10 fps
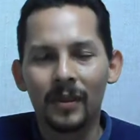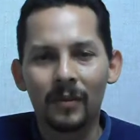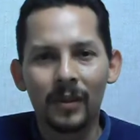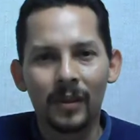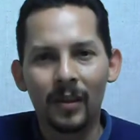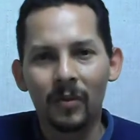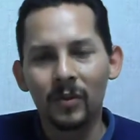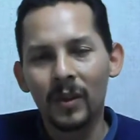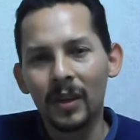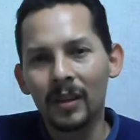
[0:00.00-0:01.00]

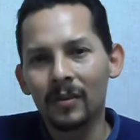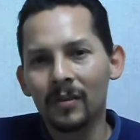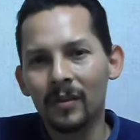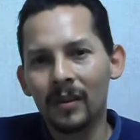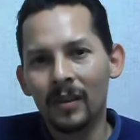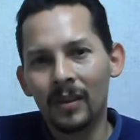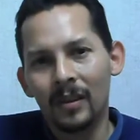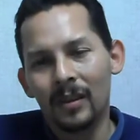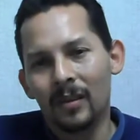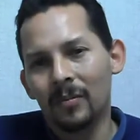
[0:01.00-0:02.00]
afectando su ingreso
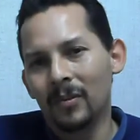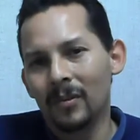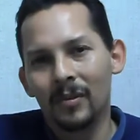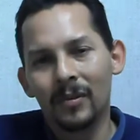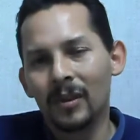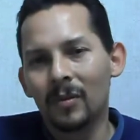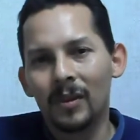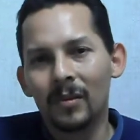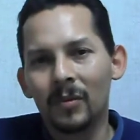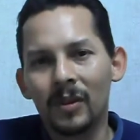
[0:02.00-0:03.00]
y por
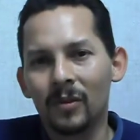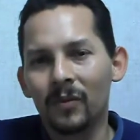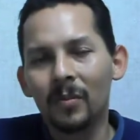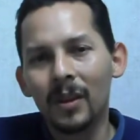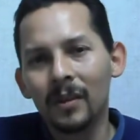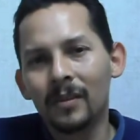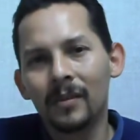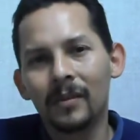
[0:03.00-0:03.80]
consecuencia pues, a su familia.